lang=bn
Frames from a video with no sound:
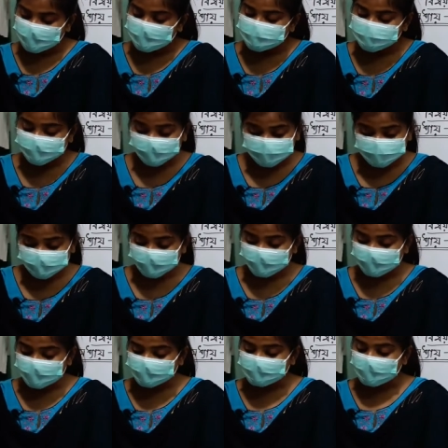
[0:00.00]
বীজকে
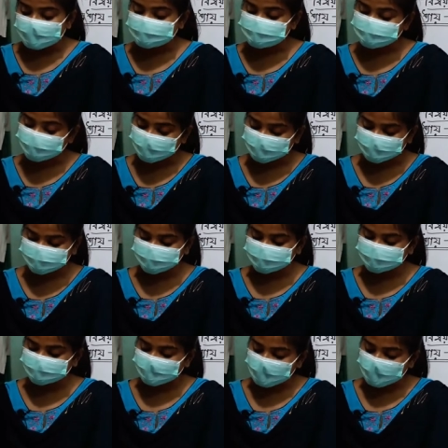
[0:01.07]
গাছ ফলের মধ্যে